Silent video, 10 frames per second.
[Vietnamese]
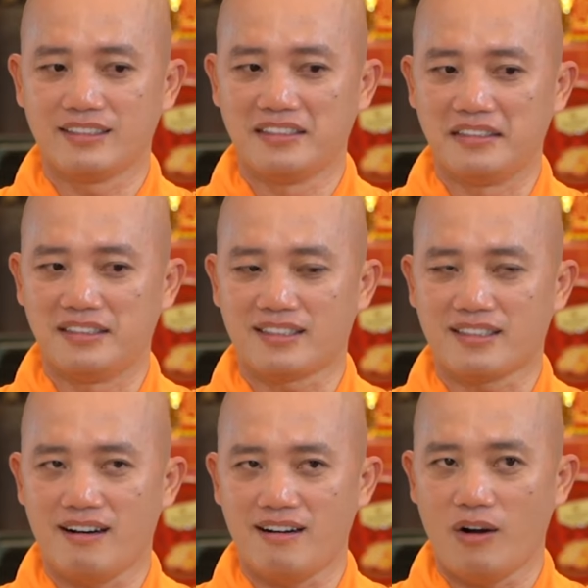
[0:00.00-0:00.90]
người
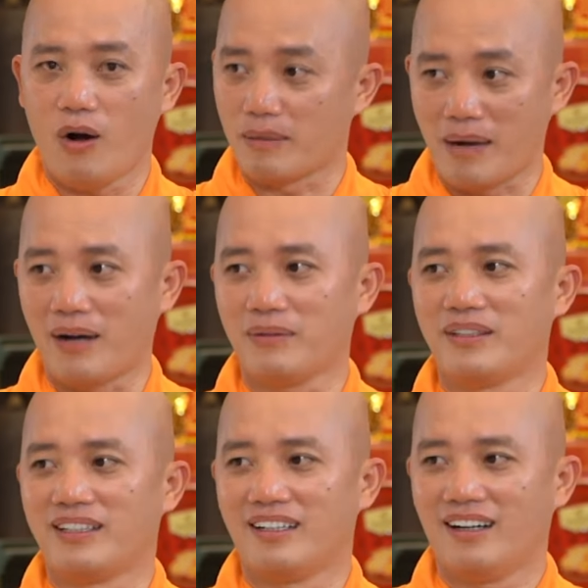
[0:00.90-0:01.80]
có hoài bão,
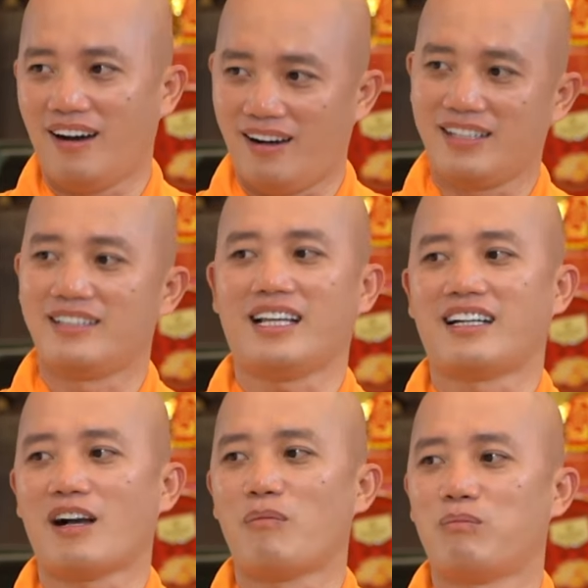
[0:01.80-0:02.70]
họ là người
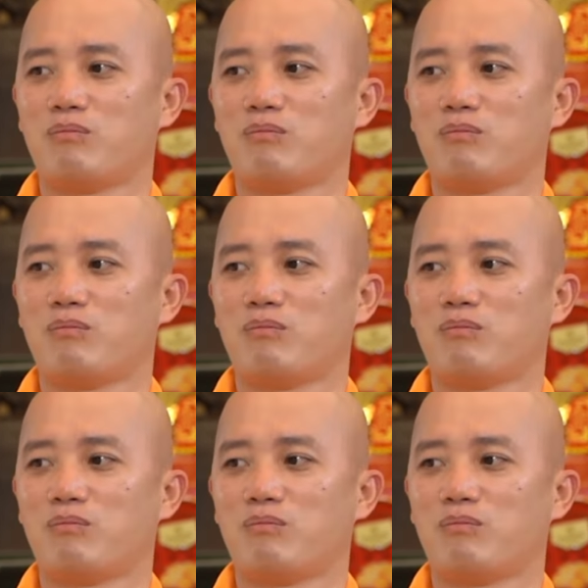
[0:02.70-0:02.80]
thành công.